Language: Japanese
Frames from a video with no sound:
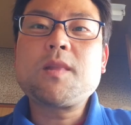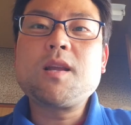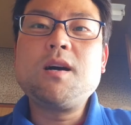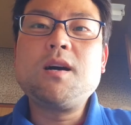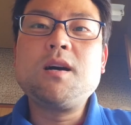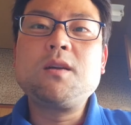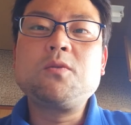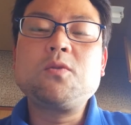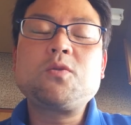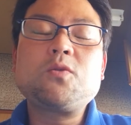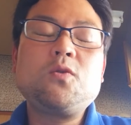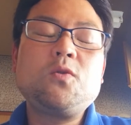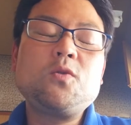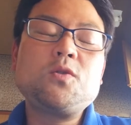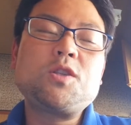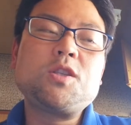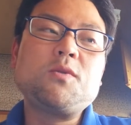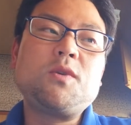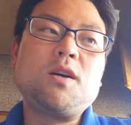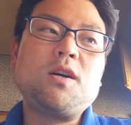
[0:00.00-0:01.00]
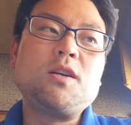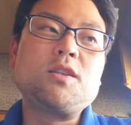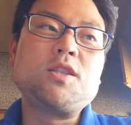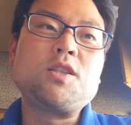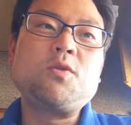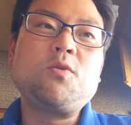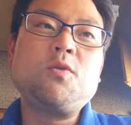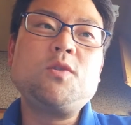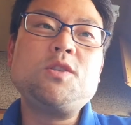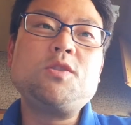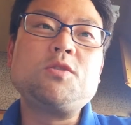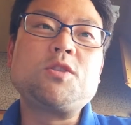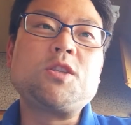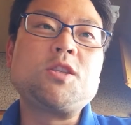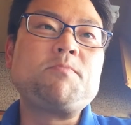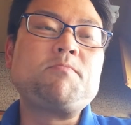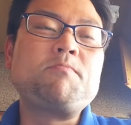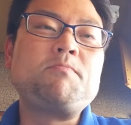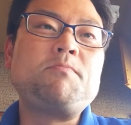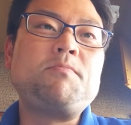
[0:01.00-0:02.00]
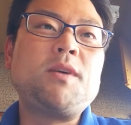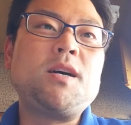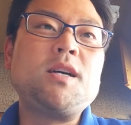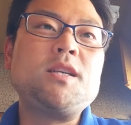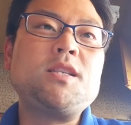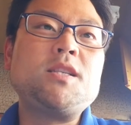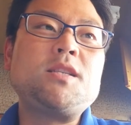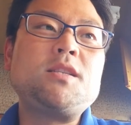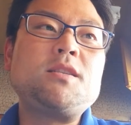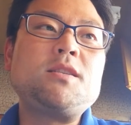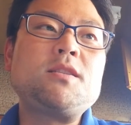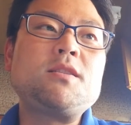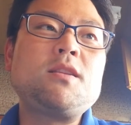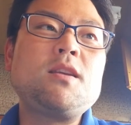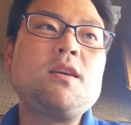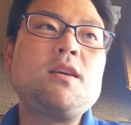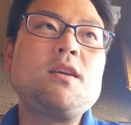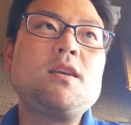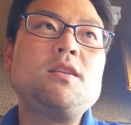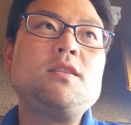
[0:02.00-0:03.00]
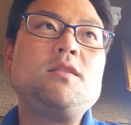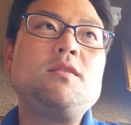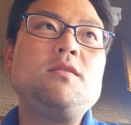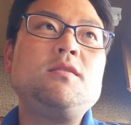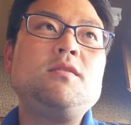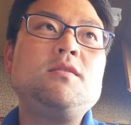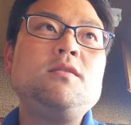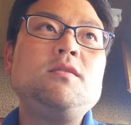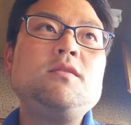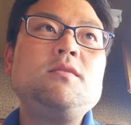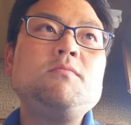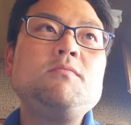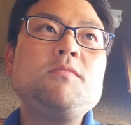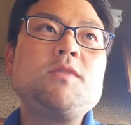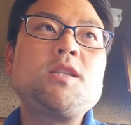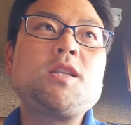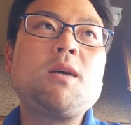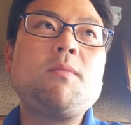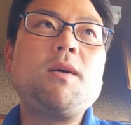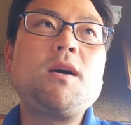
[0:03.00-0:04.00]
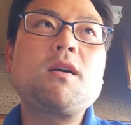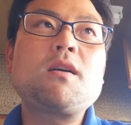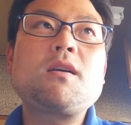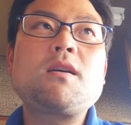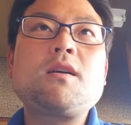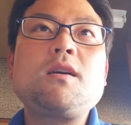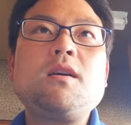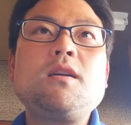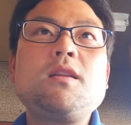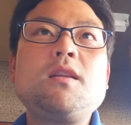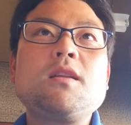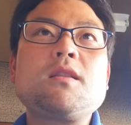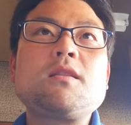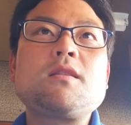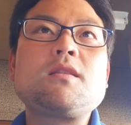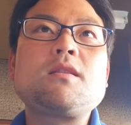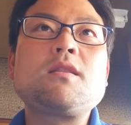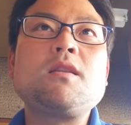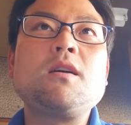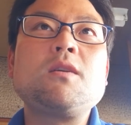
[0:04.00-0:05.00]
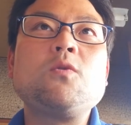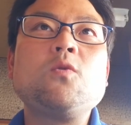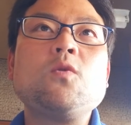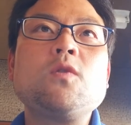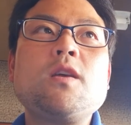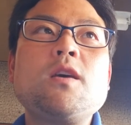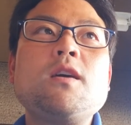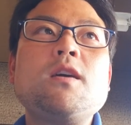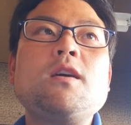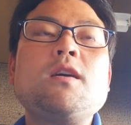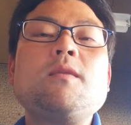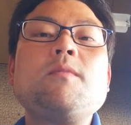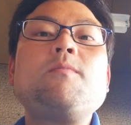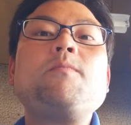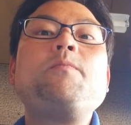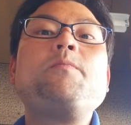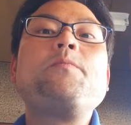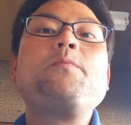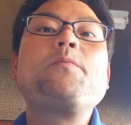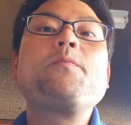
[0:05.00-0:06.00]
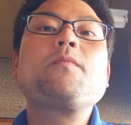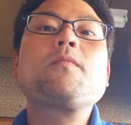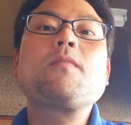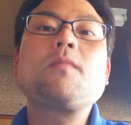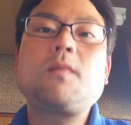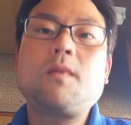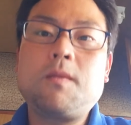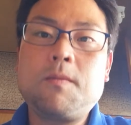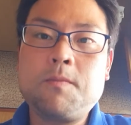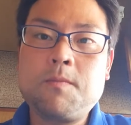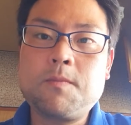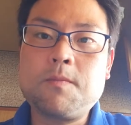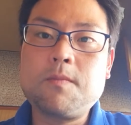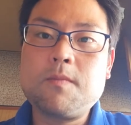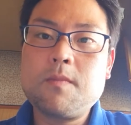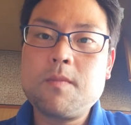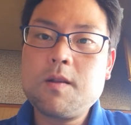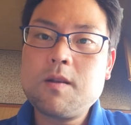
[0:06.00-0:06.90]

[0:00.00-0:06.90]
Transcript: あの当時は地方移住失敗したばっかりだったので、うん。